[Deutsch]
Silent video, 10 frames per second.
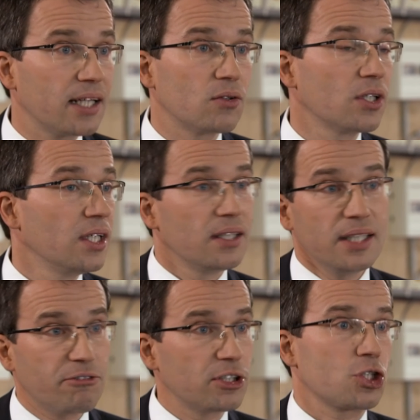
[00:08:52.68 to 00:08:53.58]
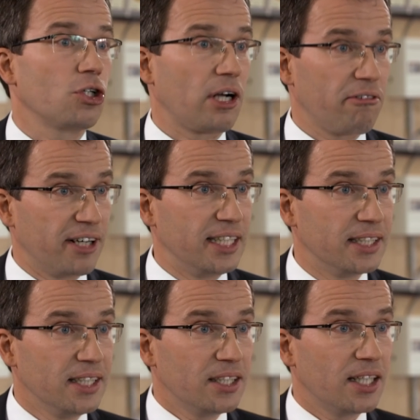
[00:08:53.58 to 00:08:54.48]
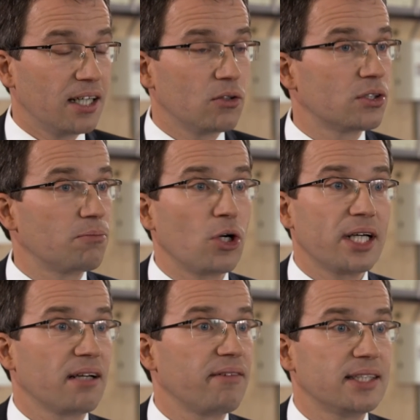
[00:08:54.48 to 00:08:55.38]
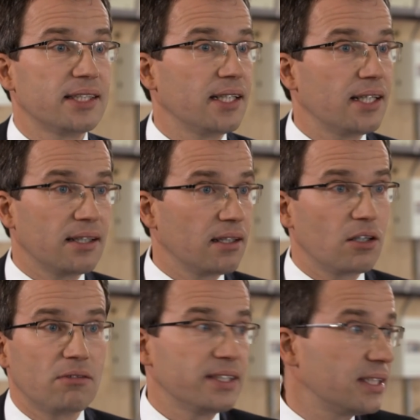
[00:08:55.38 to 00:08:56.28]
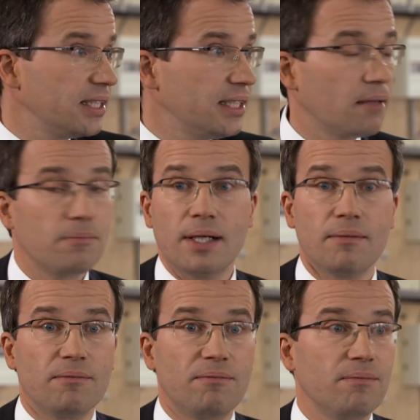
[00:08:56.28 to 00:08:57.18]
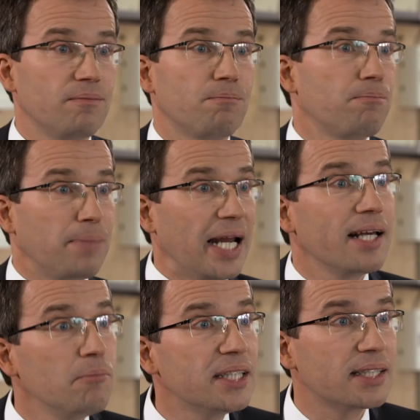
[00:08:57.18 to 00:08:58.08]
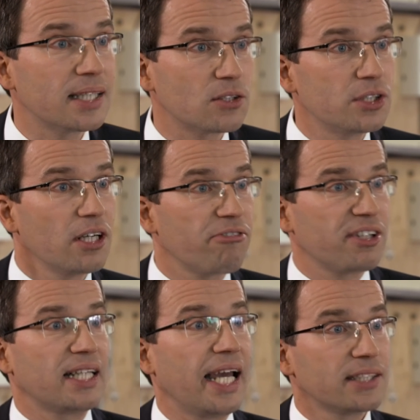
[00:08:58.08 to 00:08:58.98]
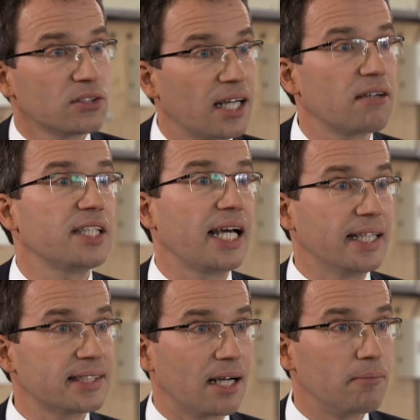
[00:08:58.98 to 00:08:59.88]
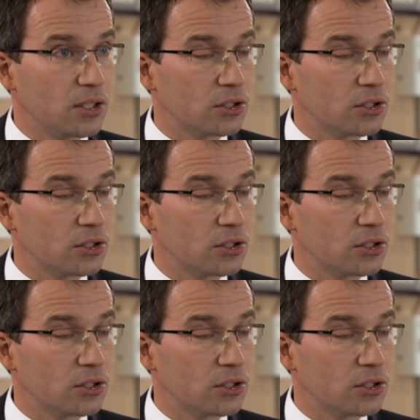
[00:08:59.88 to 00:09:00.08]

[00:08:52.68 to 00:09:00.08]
Ahnung, nicht von der Schaukel fallen äh, und möglicherweise auch, was weiß ich, am, Bälle mit hat und die auch verteilt und nachher wieder einsammelt.